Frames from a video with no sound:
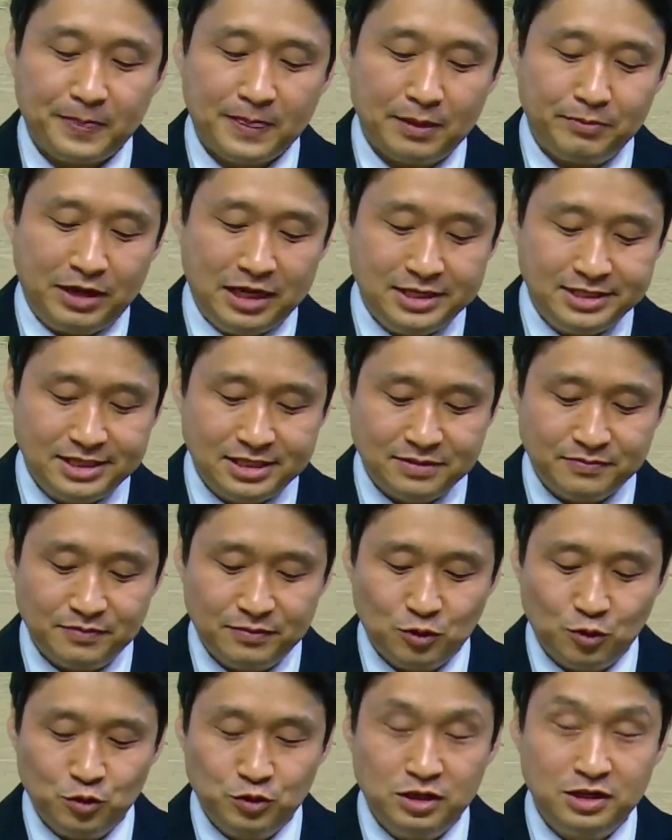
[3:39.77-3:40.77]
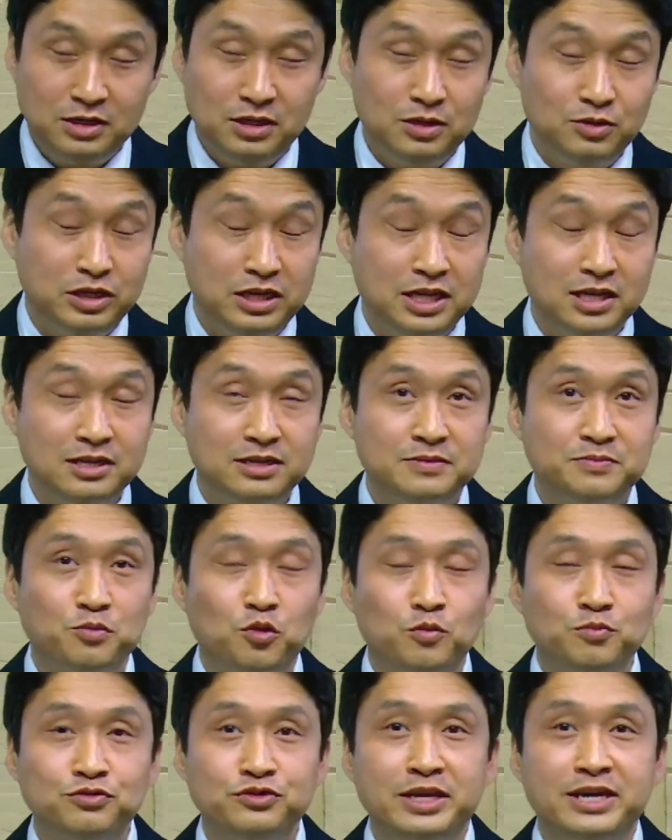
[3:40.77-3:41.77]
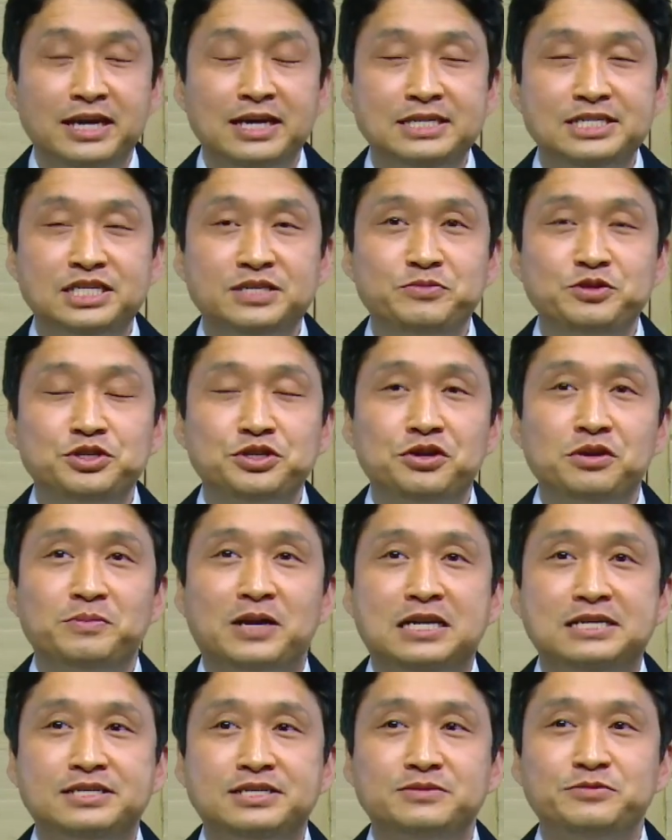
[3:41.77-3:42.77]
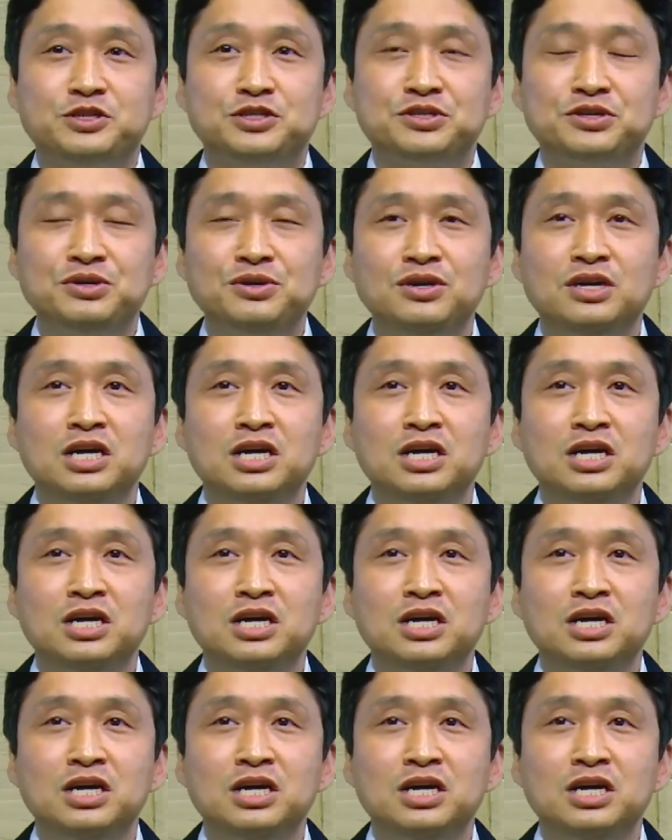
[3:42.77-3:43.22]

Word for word: 말씀 오늘 읽은 본문의 12절 말씀이죠.